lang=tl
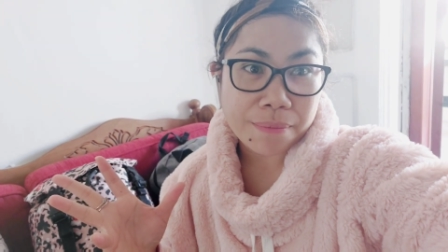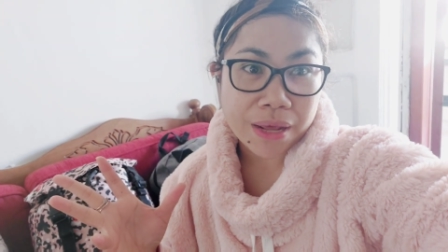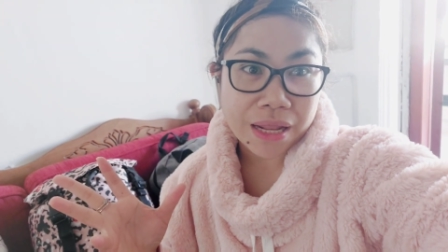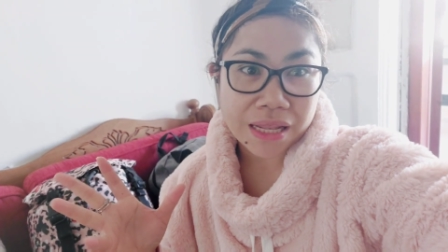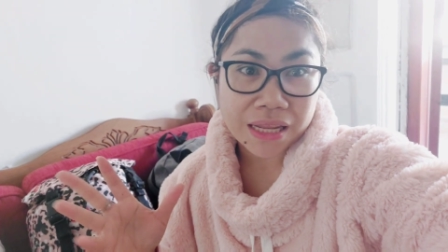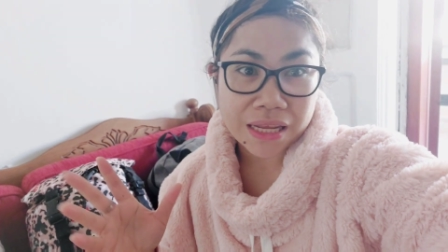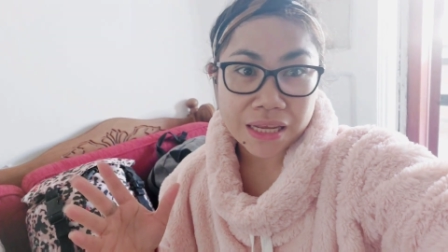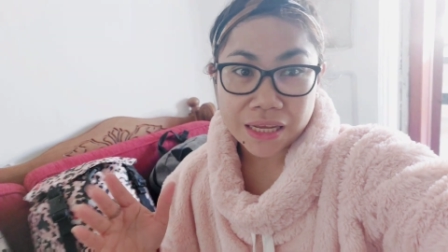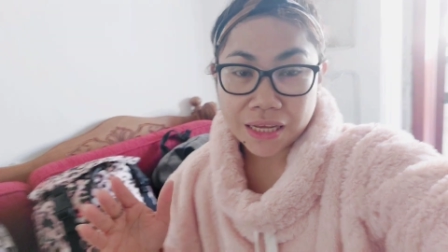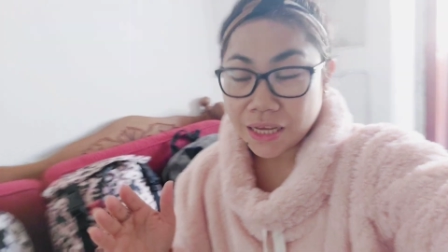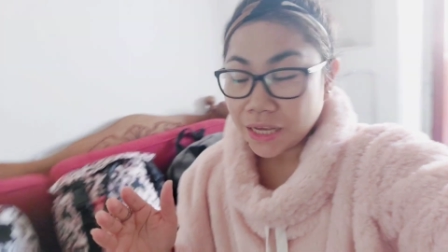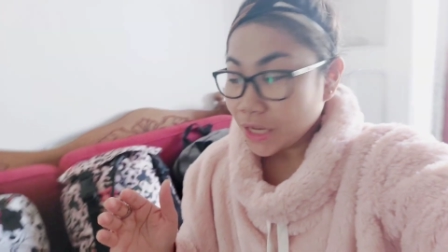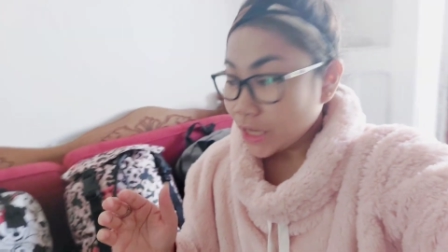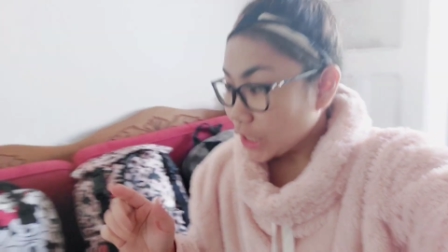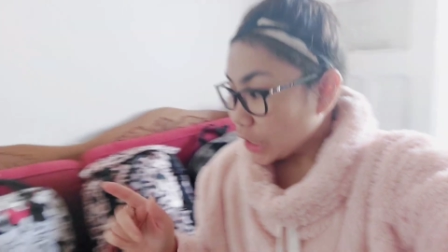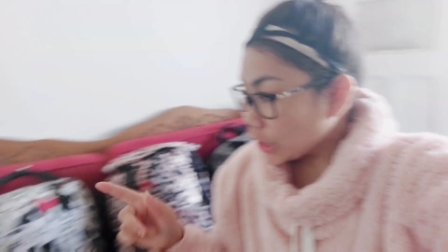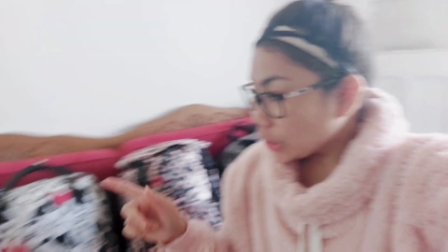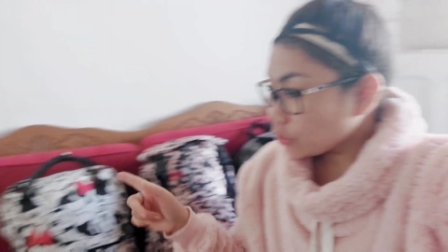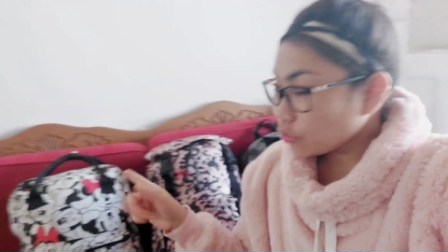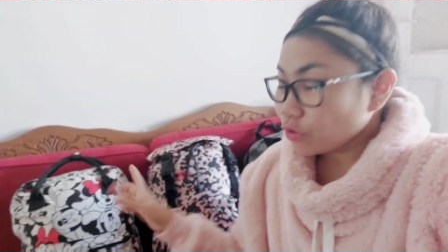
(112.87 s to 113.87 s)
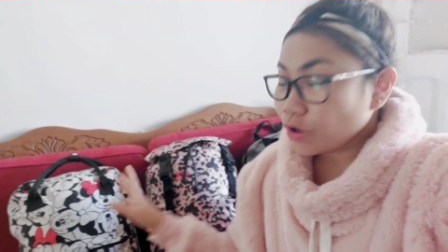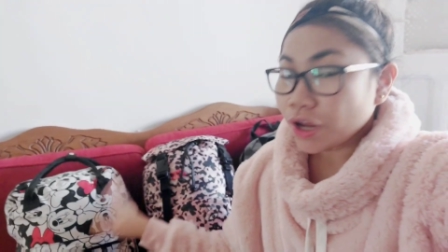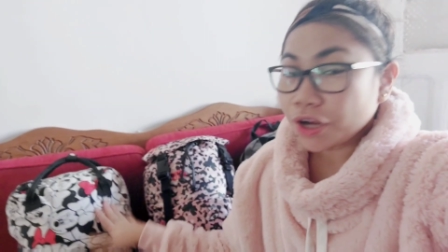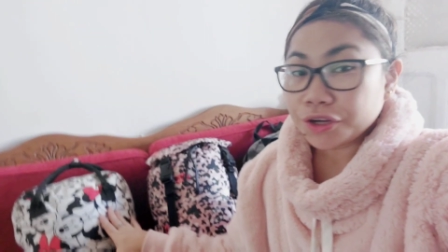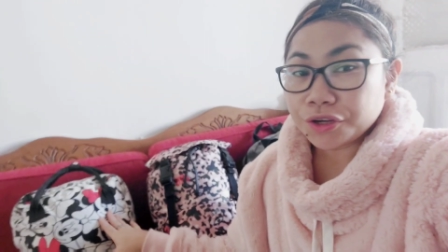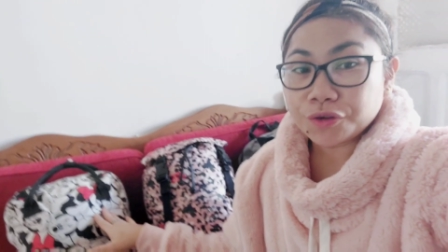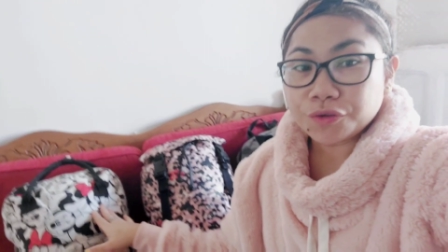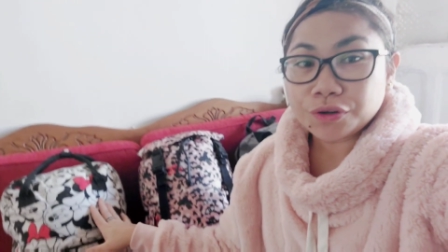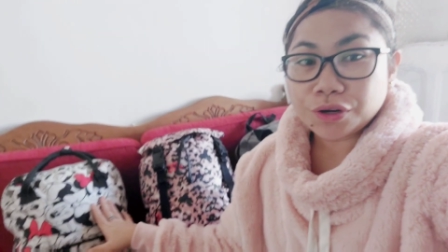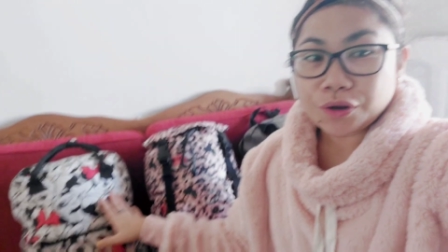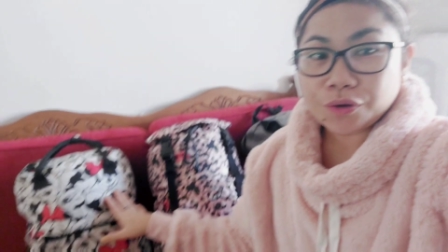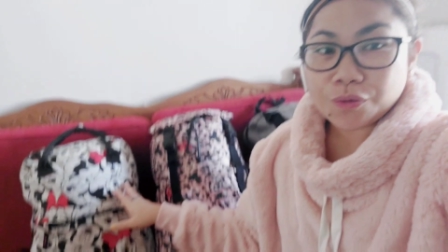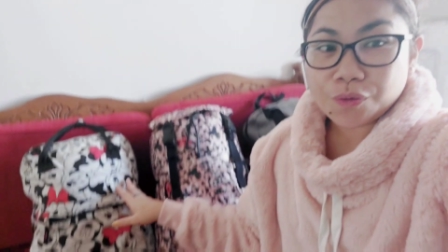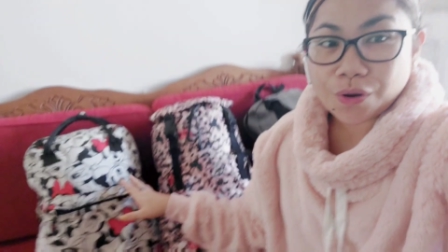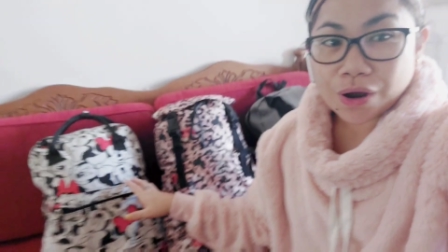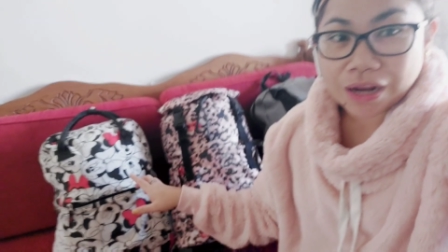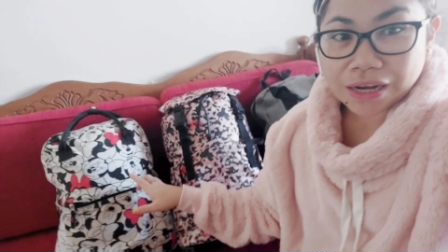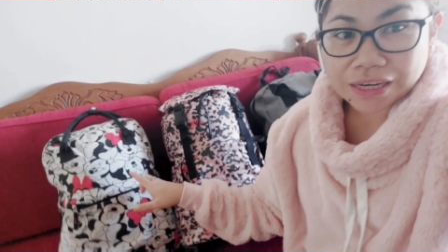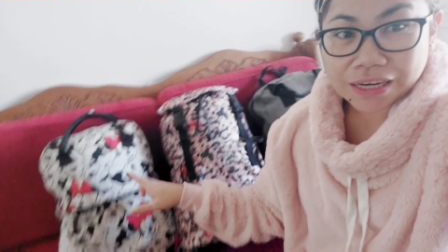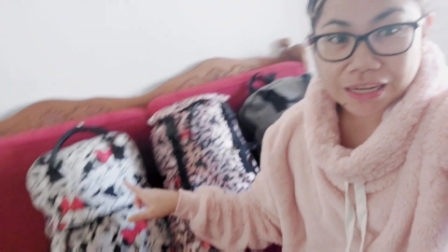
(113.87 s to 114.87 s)
Bali, ito lang yung
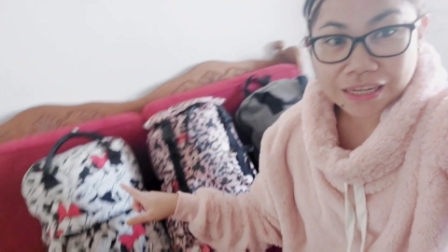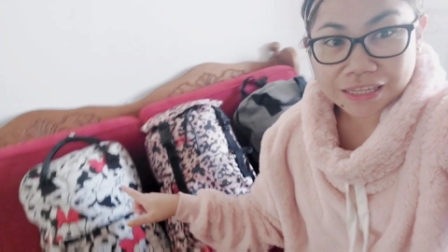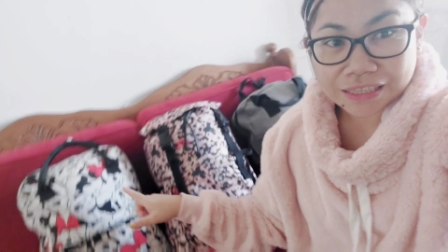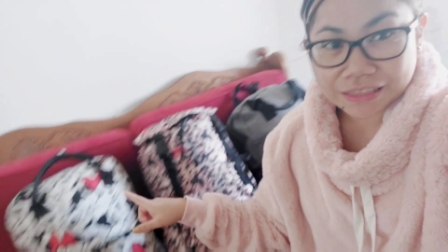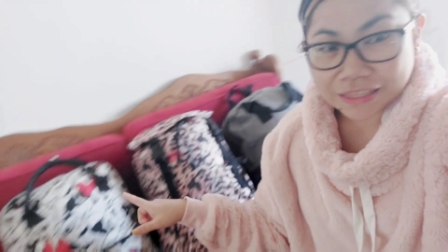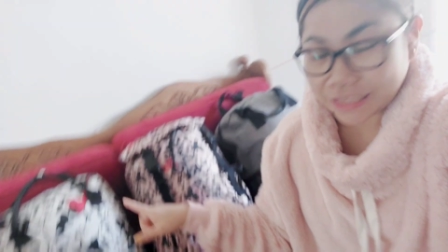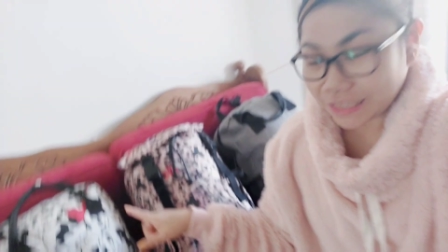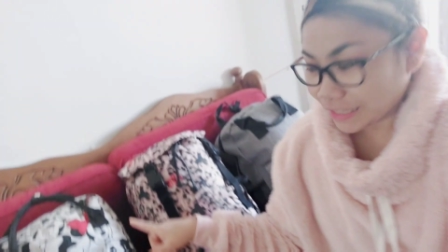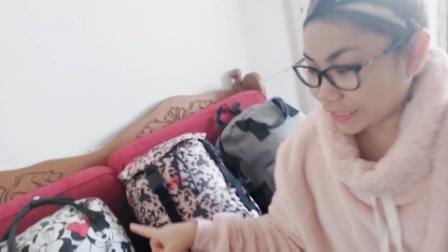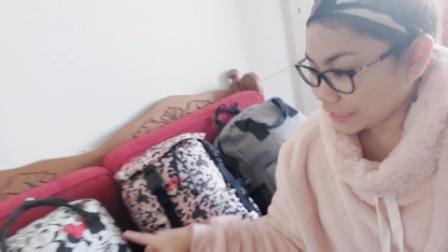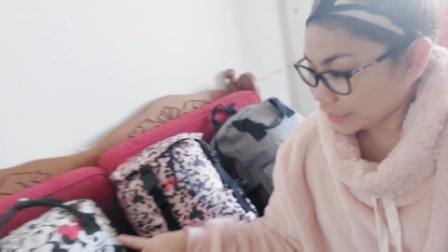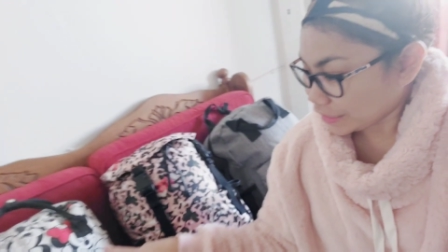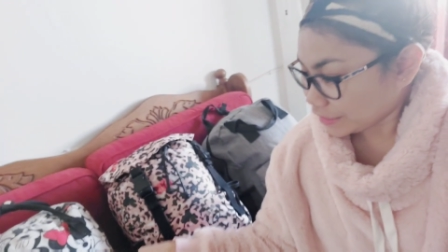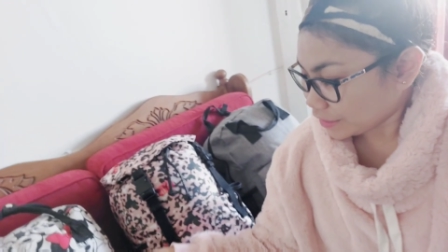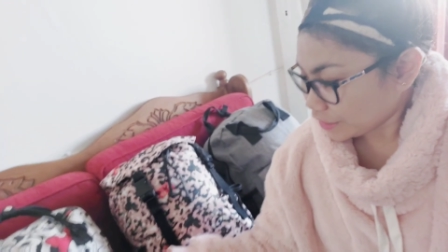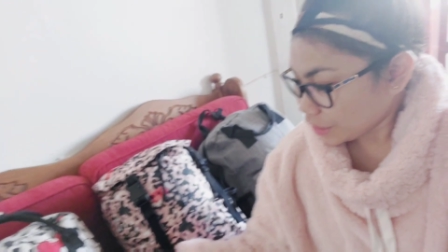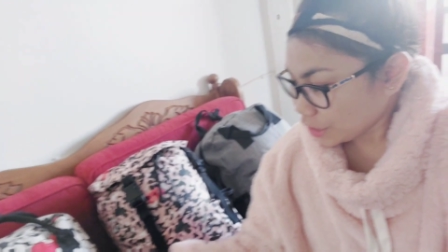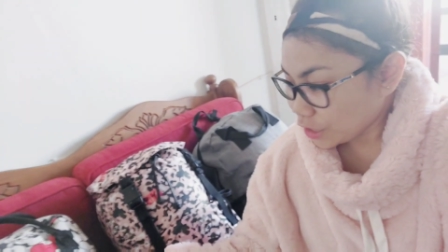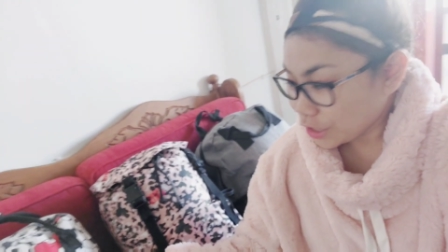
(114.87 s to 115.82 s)
nakuha natin.